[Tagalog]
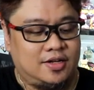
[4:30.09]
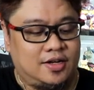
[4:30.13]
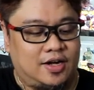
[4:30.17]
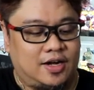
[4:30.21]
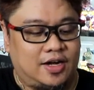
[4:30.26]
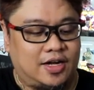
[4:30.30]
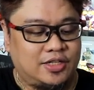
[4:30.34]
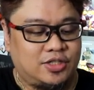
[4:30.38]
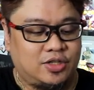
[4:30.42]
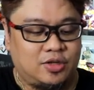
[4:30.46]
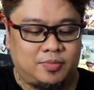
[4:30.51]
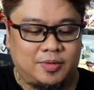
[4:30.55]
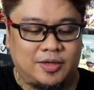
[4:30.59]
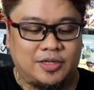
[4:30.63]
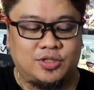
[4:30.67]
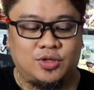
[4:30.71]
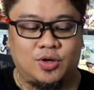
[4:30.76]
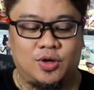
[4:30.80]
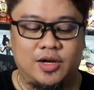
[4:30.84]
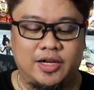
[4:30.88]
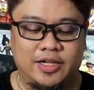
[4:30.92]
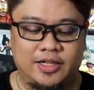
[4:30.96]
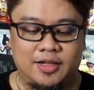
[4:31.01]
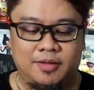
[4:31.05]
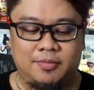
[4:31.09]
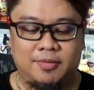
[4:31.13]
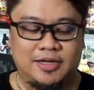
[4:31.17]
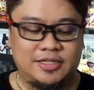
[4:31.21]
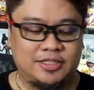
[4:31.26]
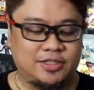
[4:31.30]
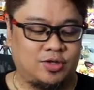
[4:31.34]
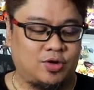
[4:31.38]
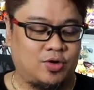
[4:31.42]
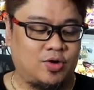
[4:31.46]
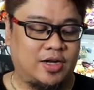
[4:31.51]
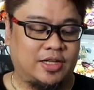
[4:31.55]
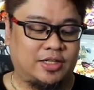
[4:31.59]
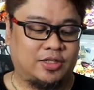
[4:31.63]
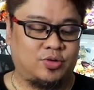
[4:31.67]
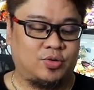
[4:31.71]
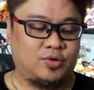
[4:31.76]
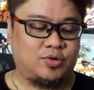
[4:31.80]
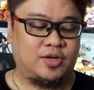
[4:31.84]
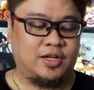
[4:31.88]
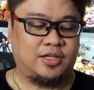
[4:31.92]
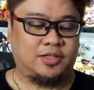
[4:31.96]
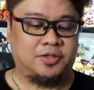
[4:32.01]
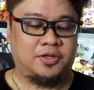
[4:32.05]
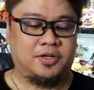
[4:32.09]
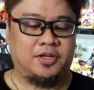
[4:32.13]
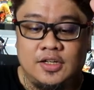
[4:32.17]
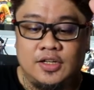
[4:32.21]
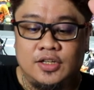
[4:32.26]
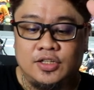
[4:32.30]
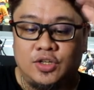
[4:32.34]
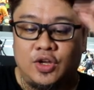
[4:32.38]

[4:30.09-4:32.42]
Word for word: Okay, sobrang solid ng mga Straw Hat Crew na to.